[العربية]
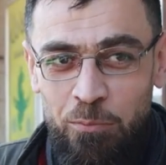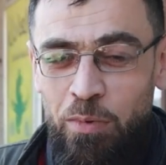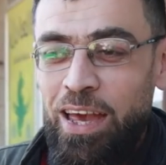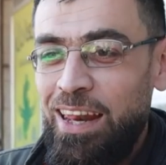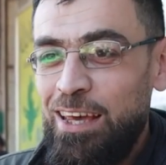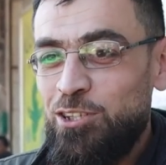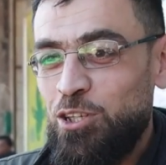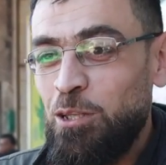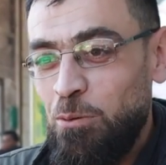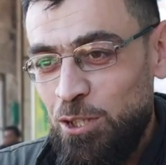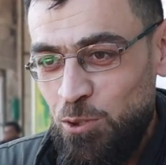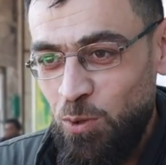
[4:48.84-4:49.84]
ما عليه
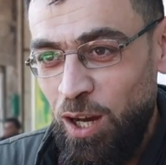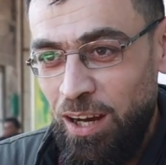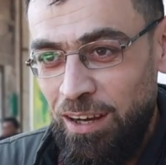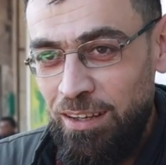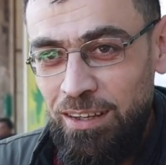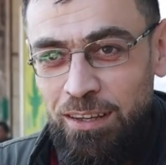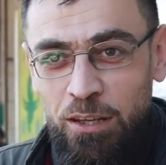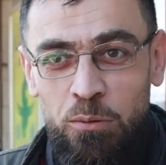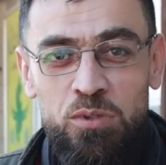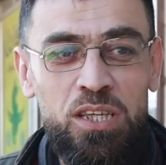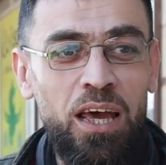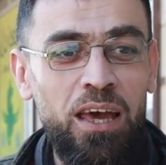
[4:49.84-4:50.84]
جديد بالسواقه
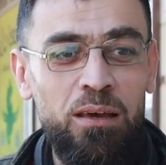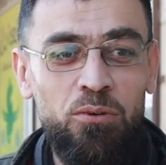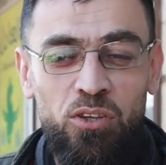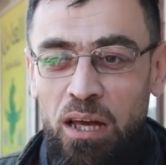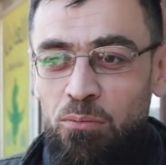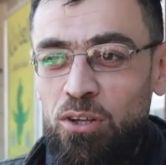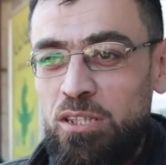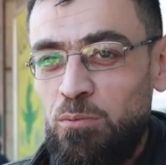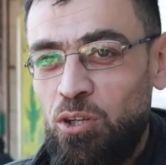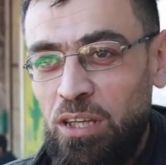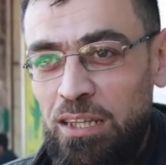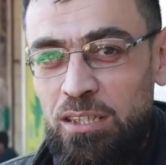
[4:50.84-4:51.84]
مسهم قدامه
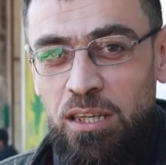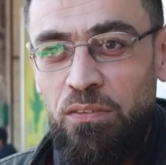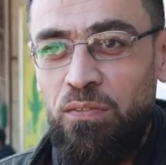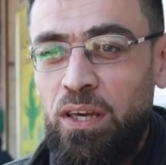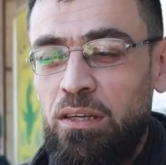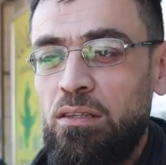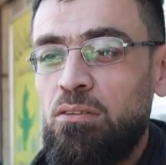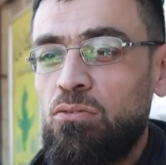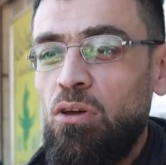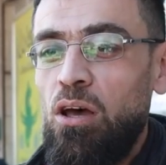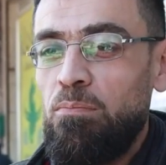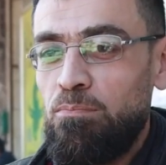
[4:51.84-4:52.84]
السبورتاج صيفي
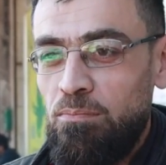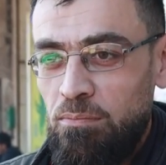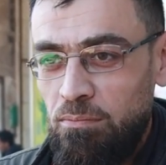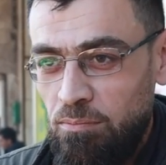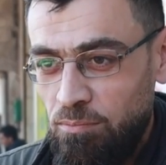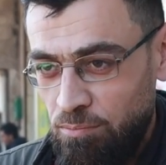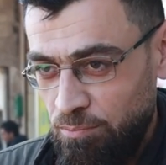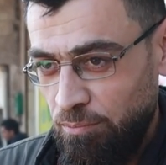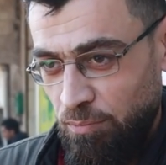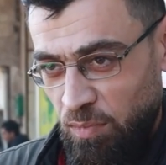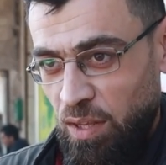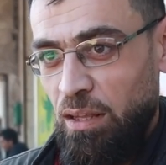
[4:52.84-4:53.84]
طب
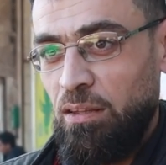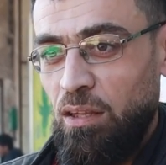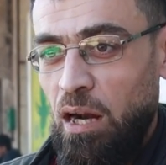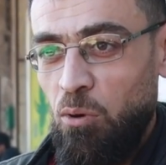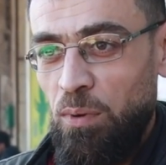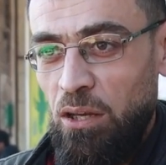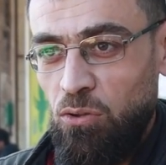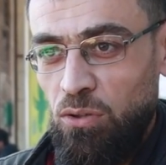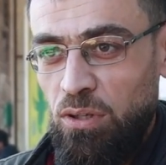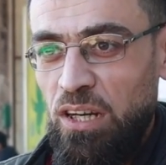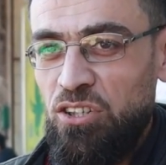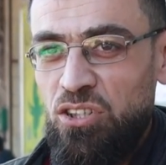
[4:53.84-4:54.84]
ضربوا
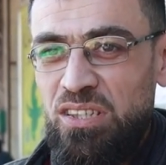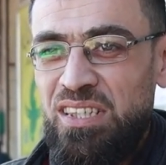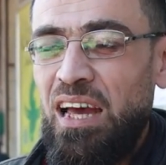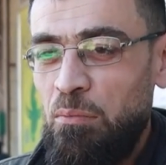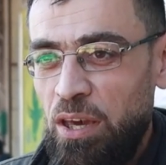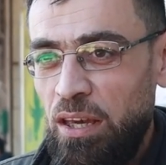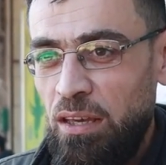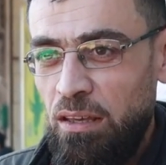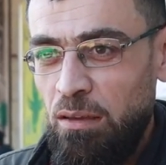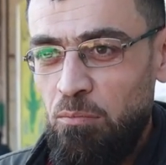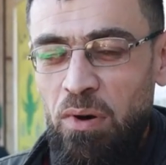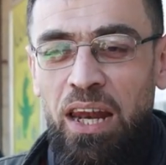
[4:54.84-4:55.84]
بعضهم ليش الزحمه
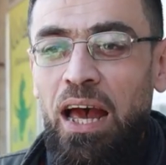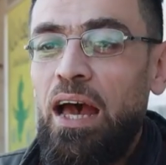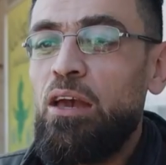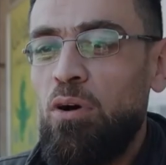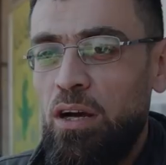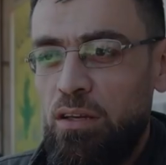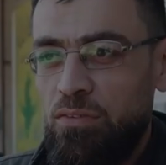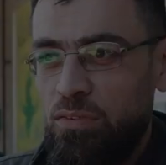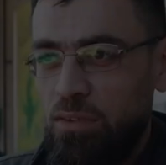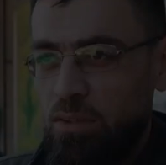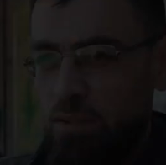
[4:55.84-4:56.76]
ما لحق يوقف